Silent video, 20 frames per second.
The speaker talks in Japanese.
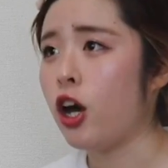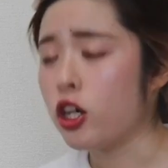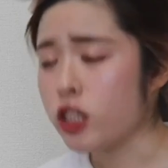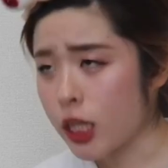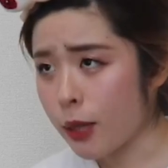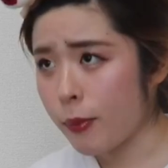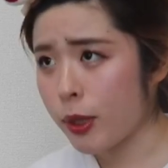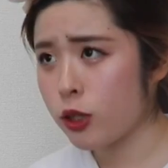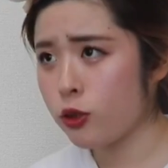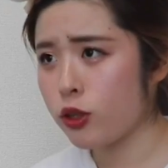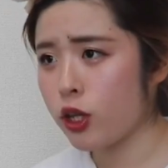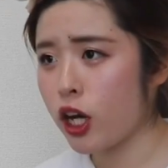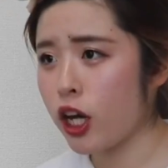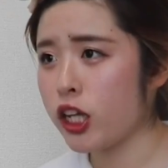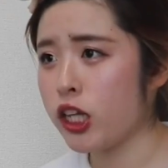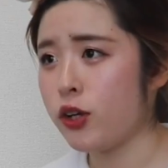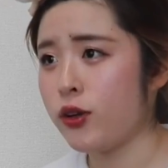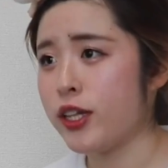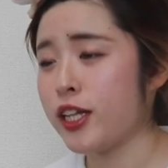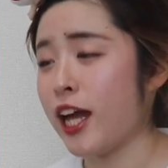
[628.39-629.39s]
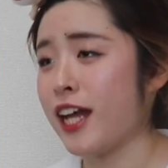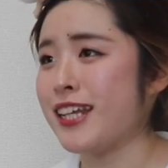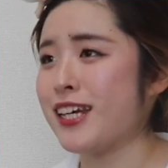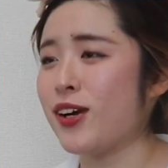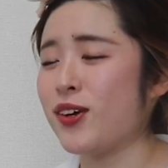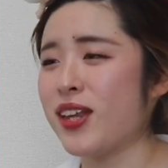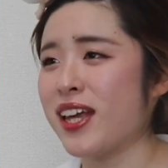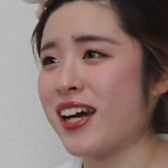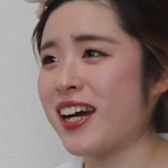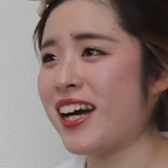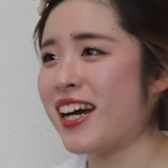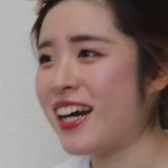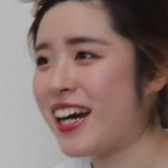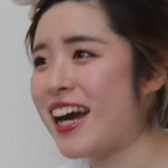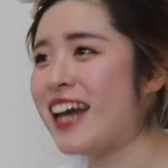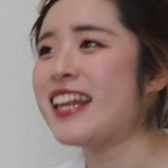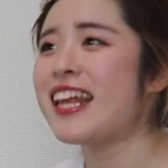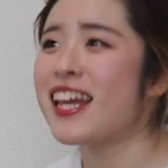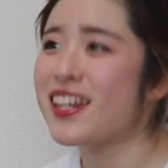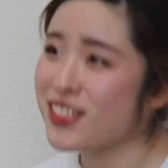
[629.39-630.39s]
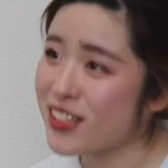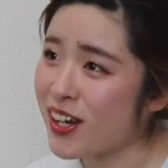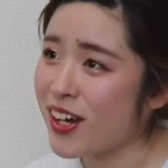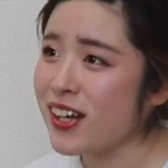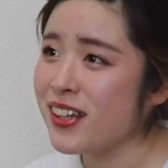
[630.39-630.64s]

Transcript: え、頭の中では何語で考えてるの？